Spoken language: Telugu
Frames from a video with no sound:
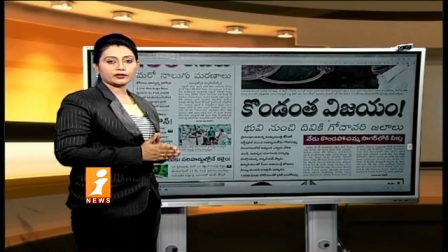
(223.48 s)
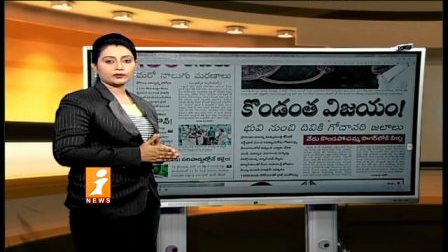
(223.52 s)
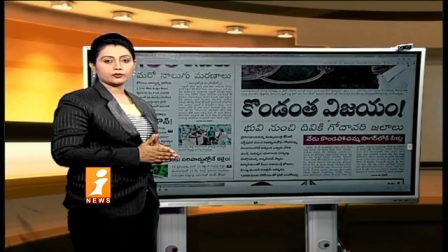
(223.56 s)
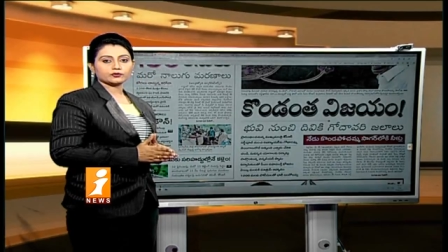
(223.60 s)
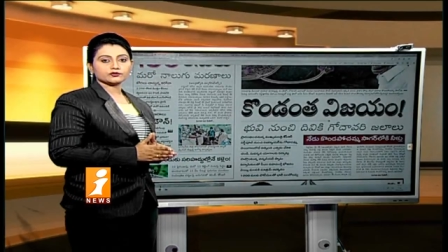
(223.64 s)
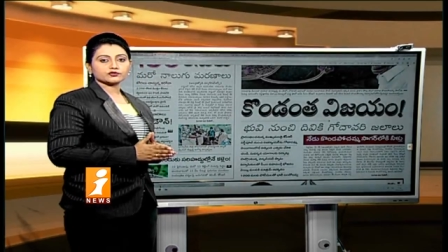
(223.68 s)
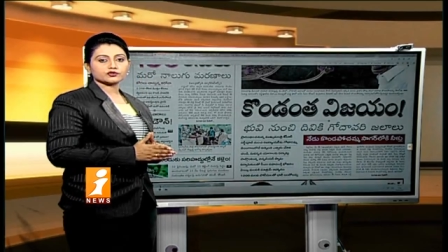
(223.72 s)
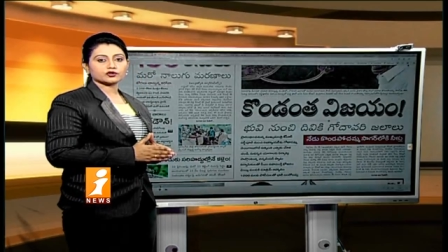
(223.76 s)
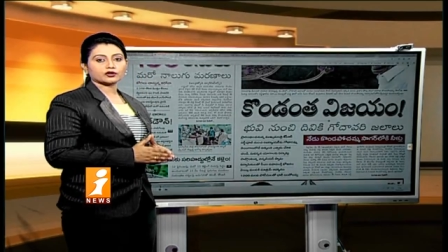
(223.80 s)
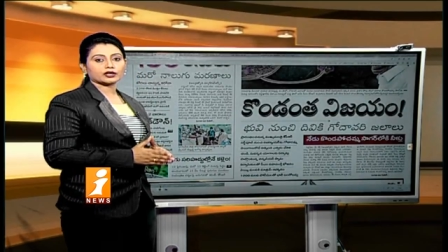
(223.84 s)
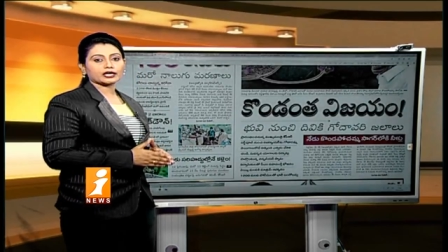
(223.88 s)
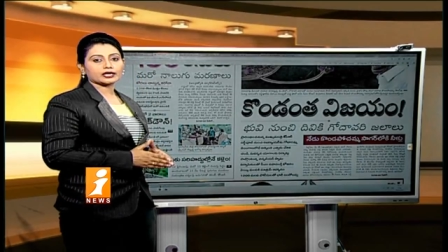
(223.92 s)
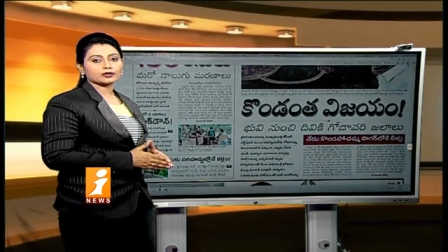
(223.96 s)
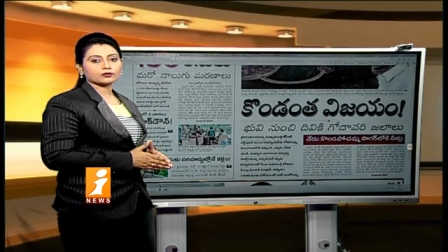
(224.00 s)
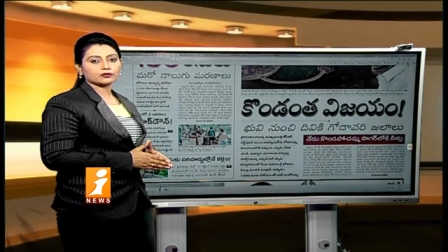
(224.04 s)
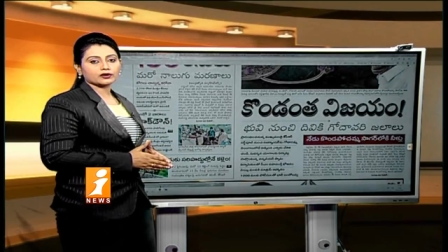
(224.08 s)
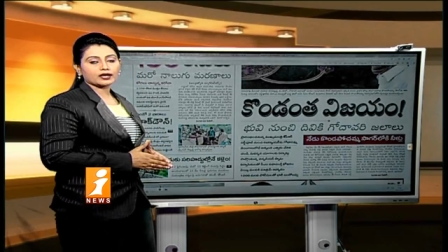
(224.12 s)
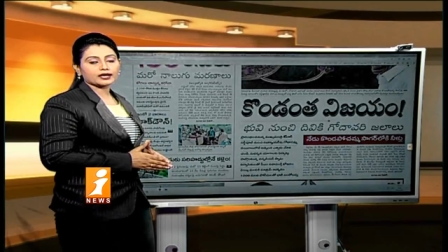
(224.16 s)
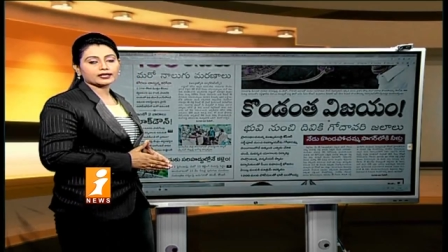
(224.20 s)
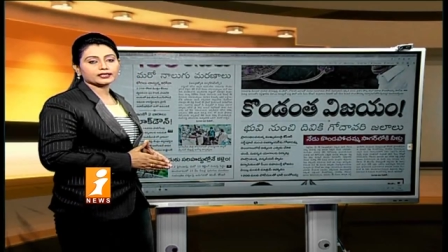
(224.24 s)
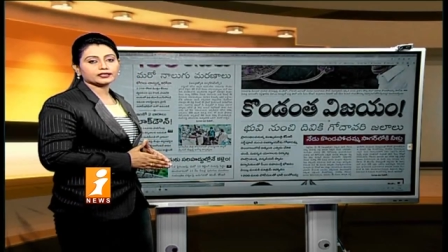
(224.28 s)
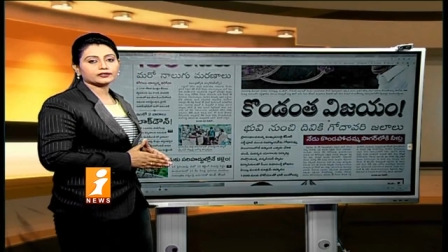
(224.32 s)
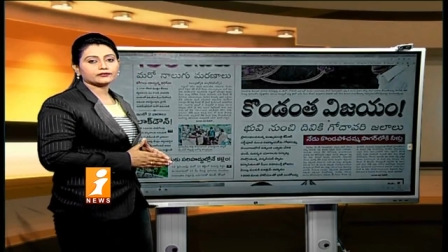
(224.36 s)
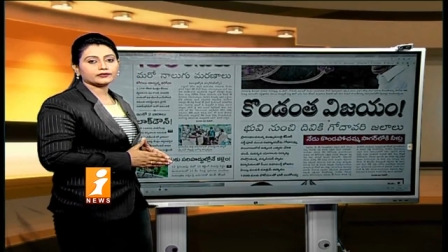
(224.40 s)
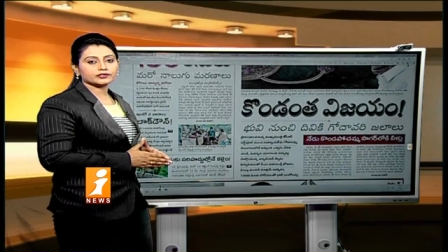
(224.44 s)
నుంచో కరోనా
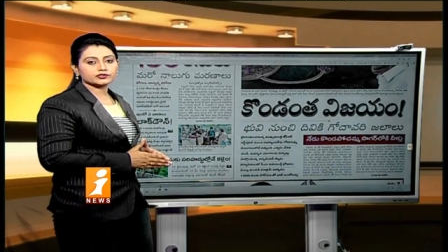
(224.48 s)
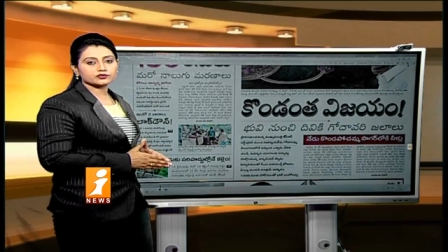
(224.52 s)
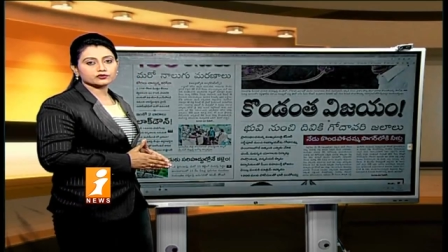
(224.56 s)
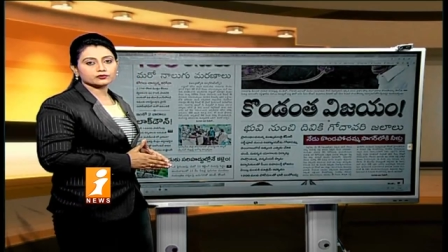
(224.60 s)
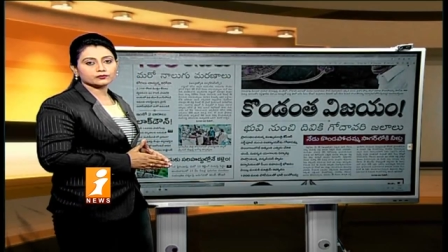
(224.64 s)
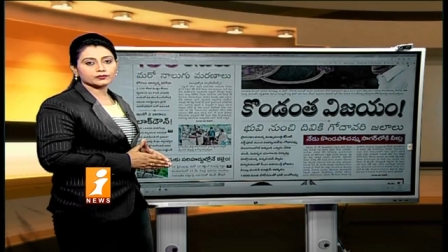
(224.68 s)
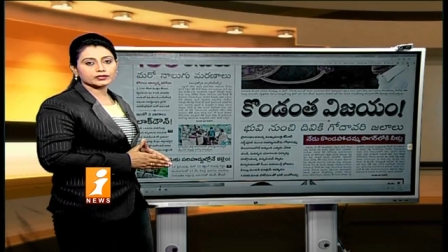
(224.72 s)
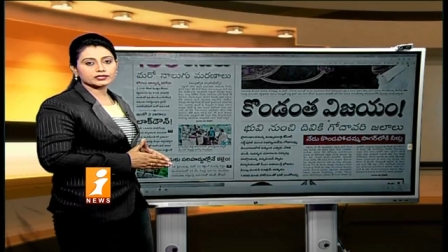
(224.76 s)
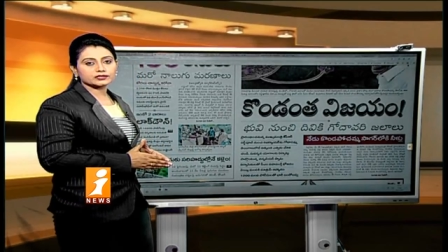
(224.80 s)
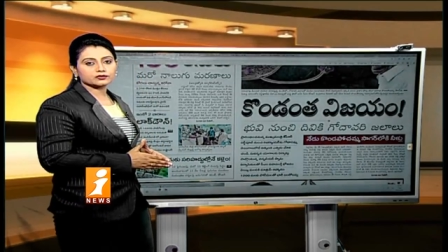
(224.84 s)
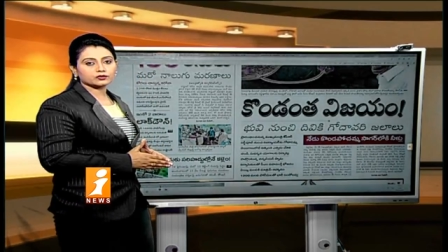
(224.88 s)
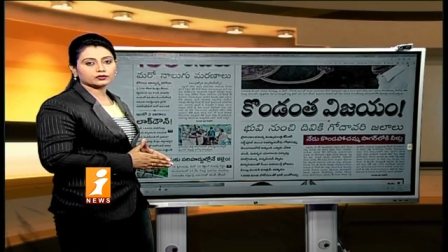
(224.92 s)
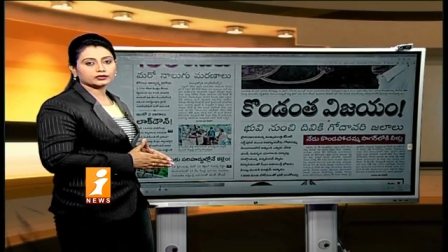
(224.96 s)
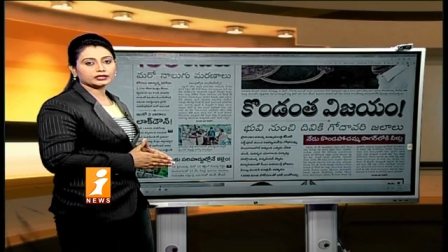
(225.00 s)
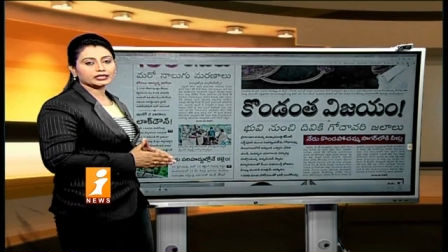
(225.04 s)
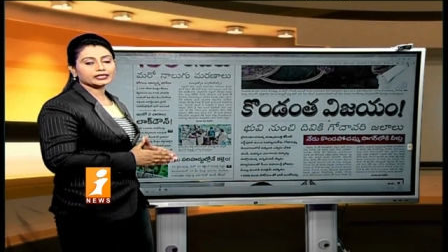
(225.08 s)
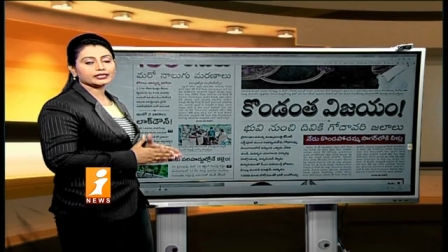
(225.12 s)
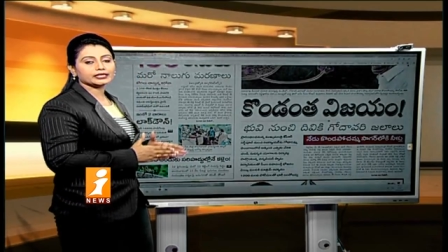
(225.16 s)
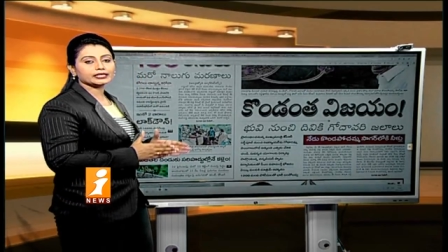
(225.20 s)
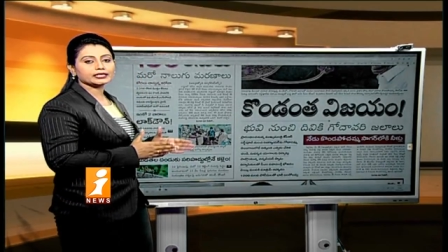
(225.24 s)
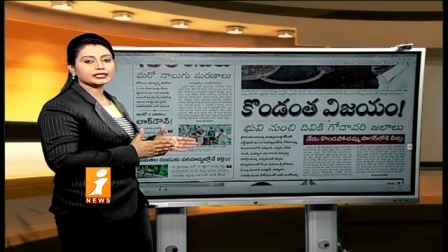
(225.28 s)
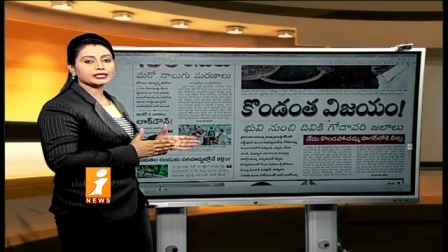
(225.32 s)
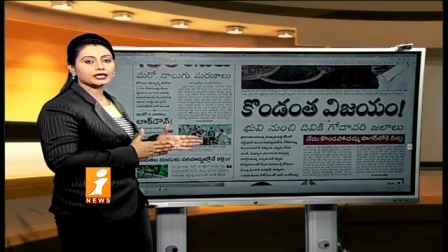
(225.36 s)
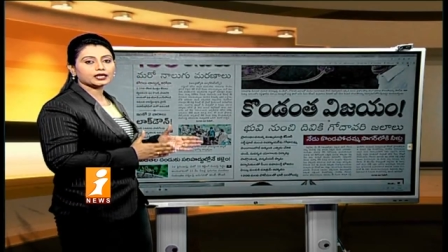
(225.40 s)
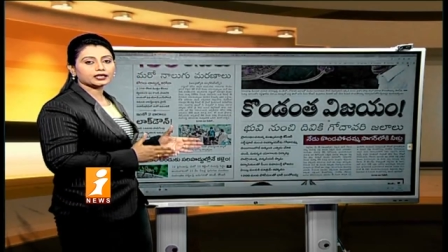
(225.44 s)
అనేది విజృంభిస్తోంది
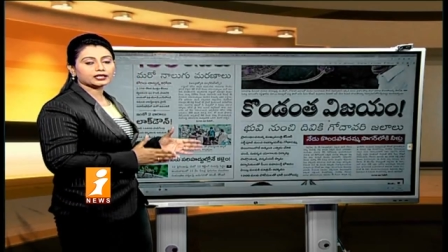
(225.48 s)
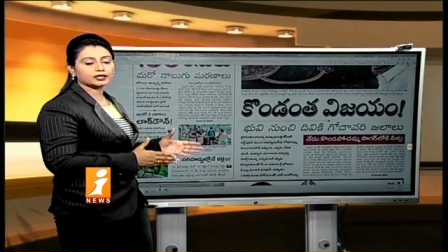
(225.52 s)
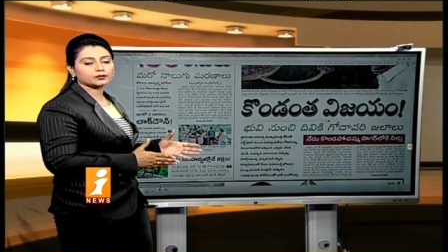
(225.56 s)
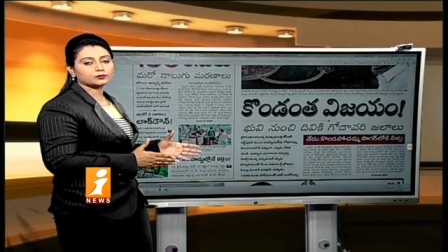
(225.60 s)
నిన్న